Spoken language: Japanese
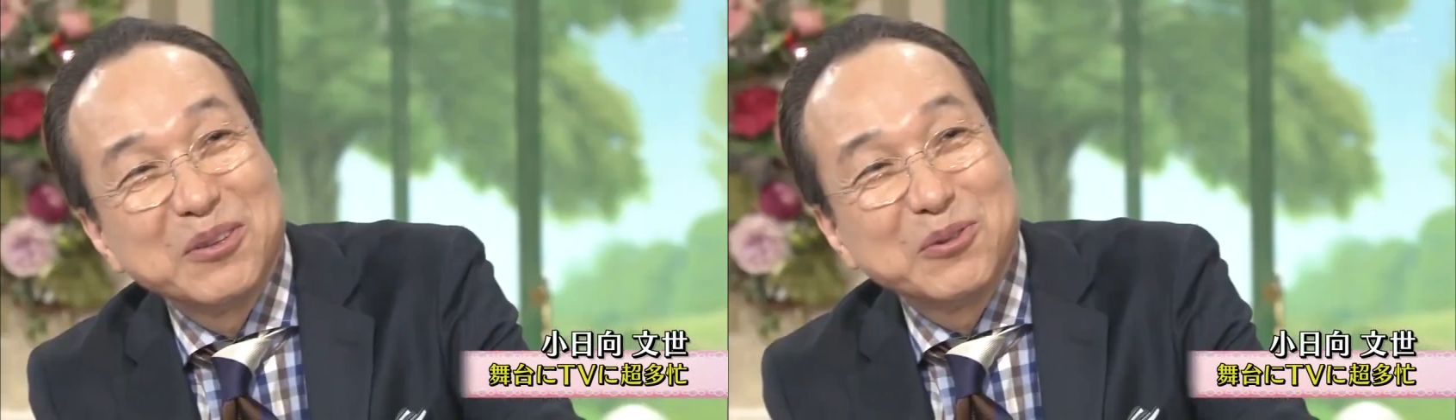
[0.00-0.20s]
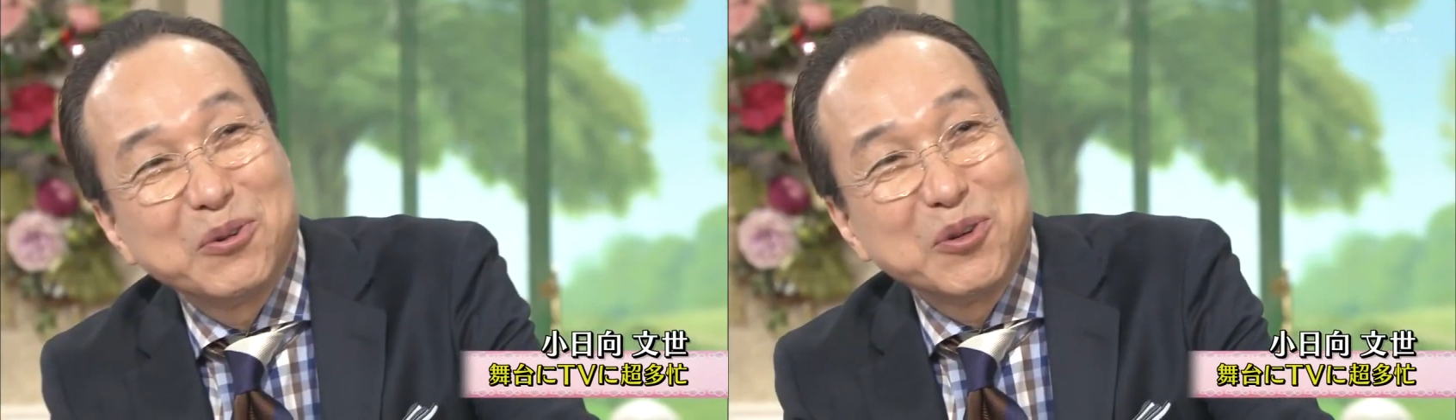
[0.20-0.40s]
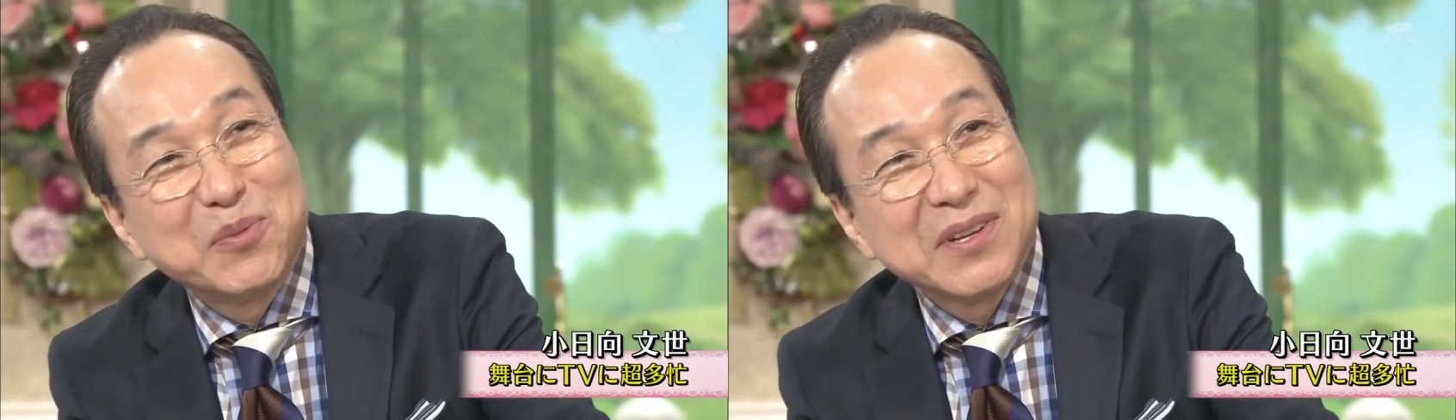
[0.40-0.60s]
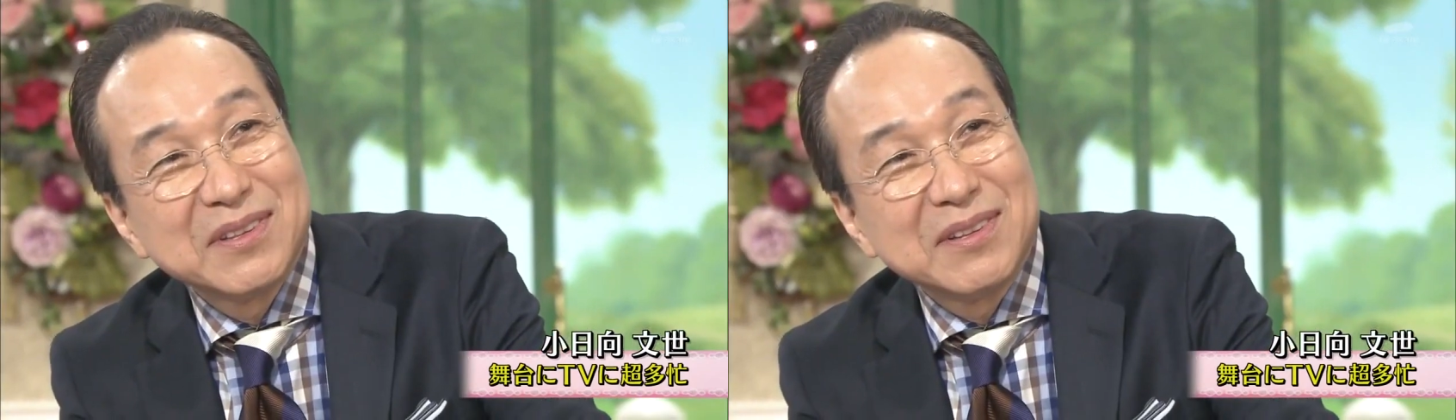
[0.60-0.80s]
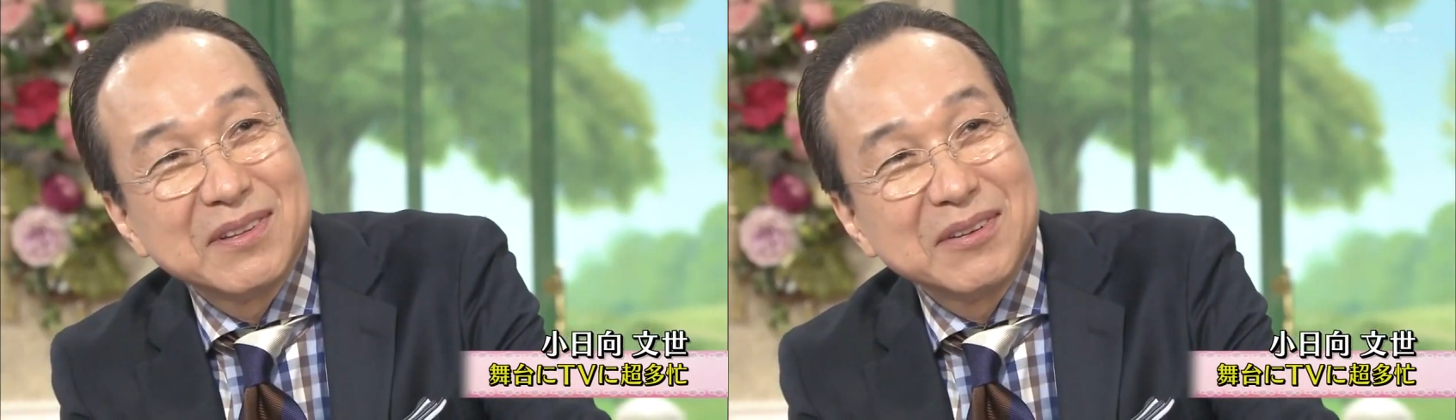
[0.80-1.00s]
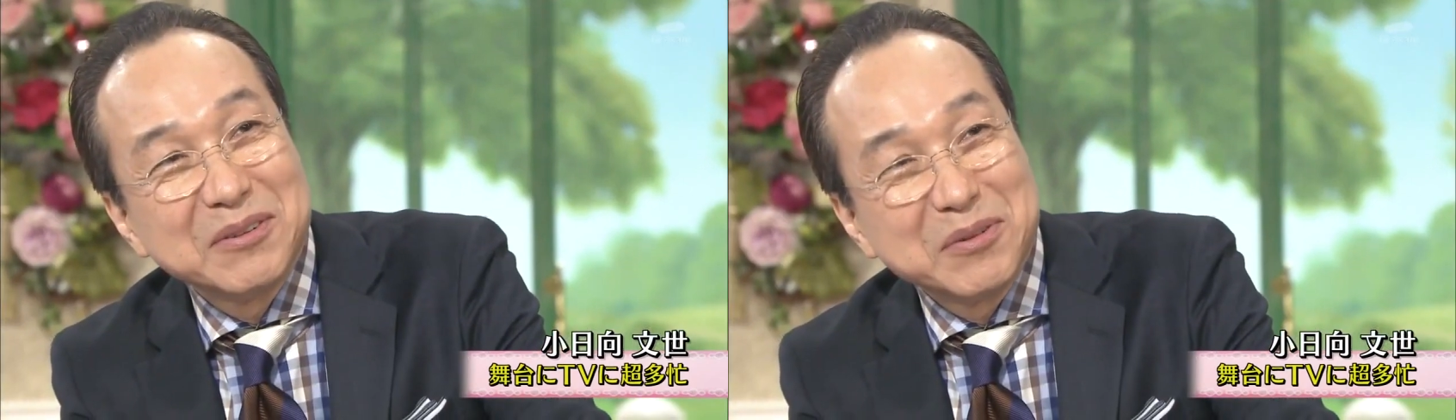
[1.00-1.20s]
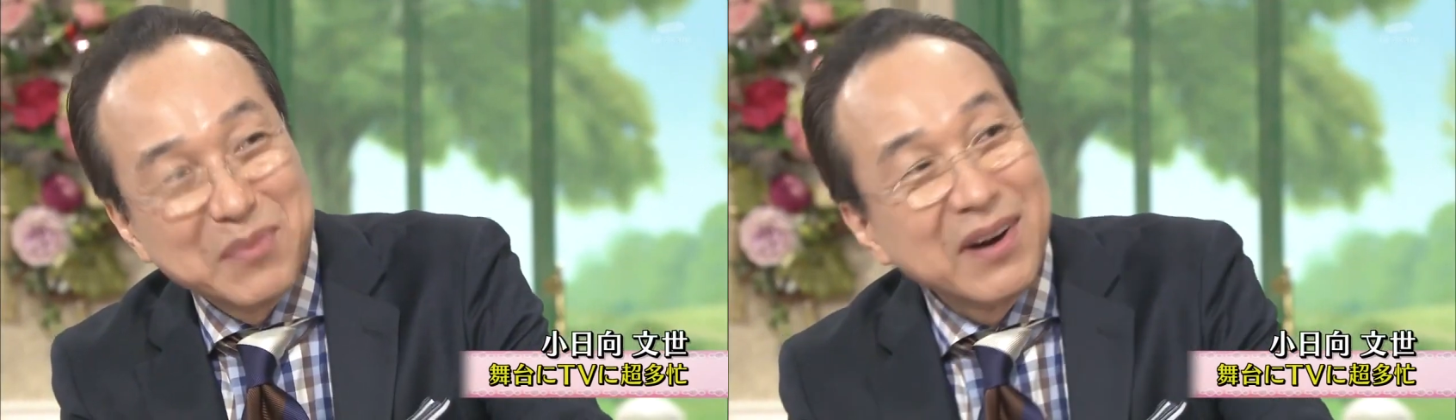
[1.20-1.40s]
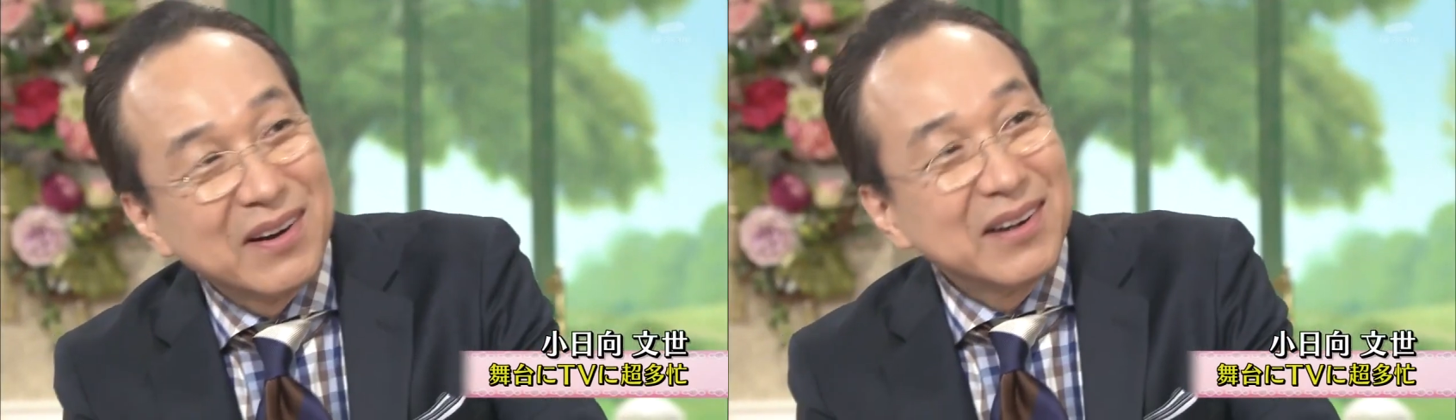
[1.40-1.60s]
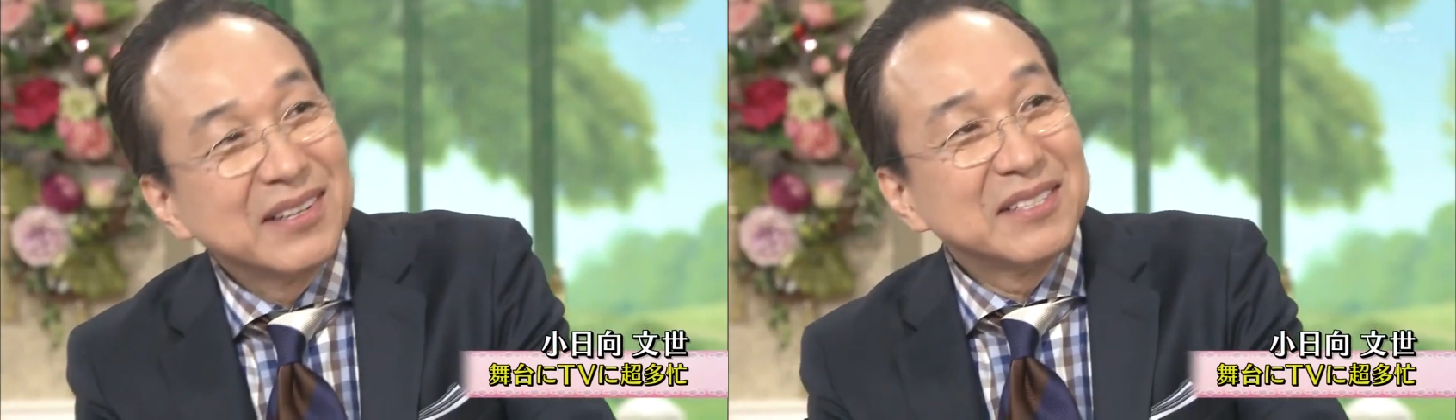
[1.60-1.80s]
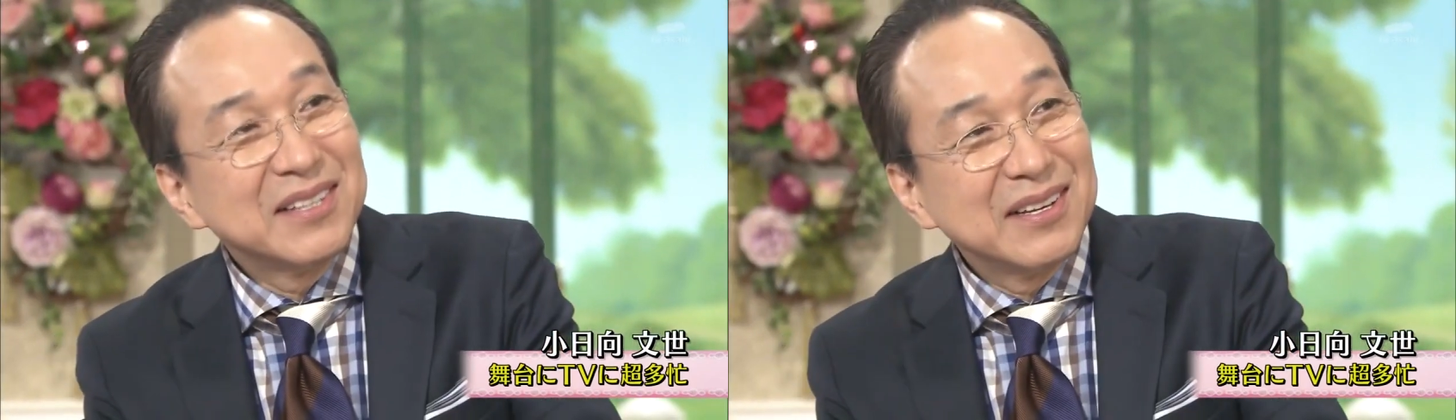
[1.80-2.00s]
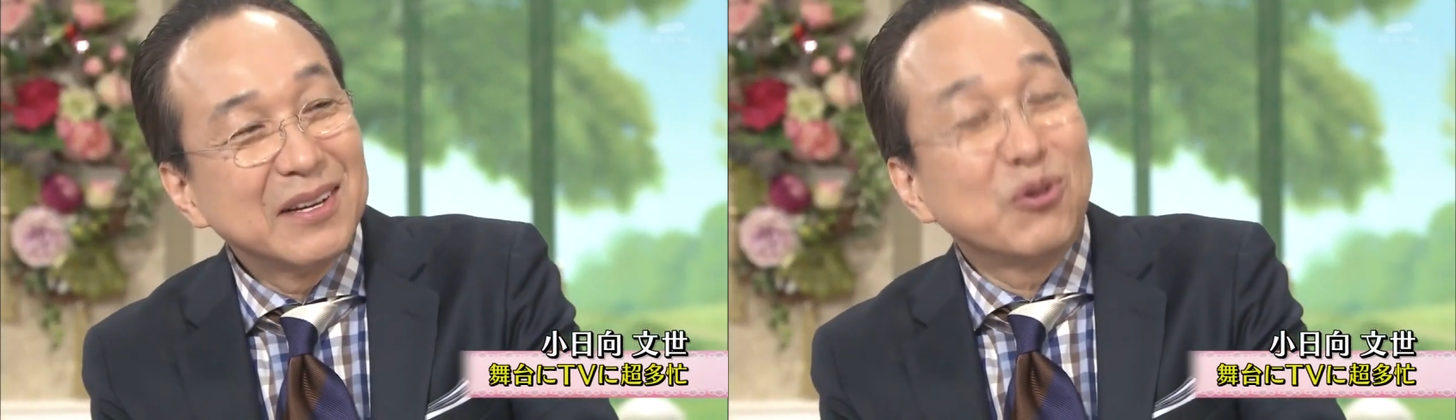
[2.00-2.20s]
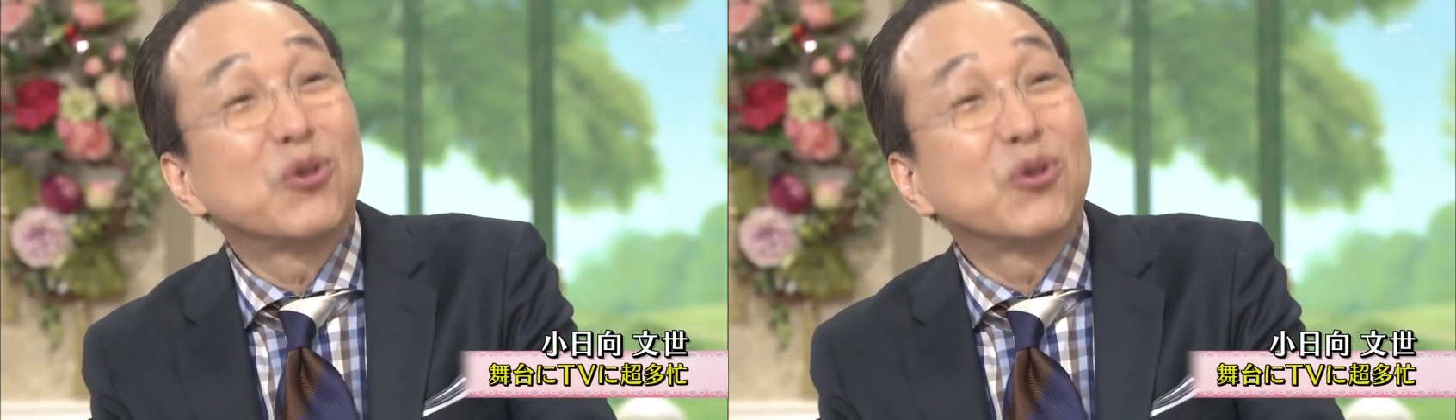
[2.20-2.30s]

総理官邸の料理番っていう、まあ、